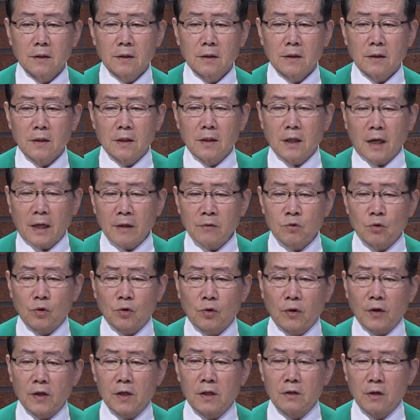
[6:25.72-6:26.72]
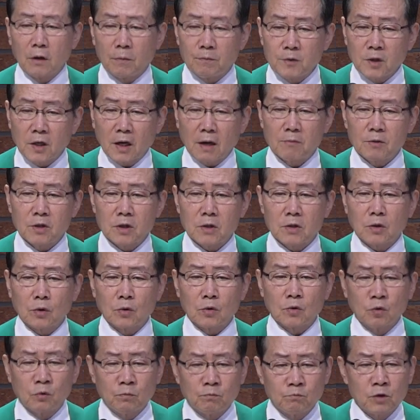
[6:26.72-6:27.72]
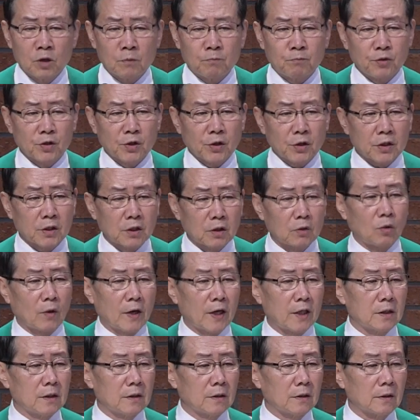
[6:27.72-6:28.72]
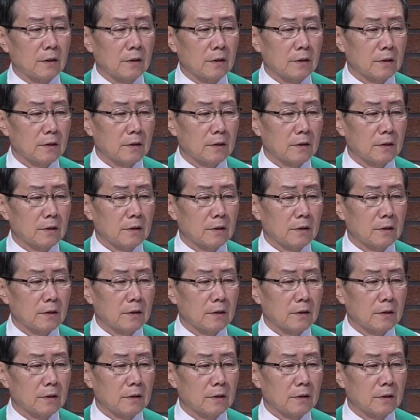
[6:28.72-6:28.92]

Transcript: 이 한국교회를 염려하면서 눈물 뿌려 기도하는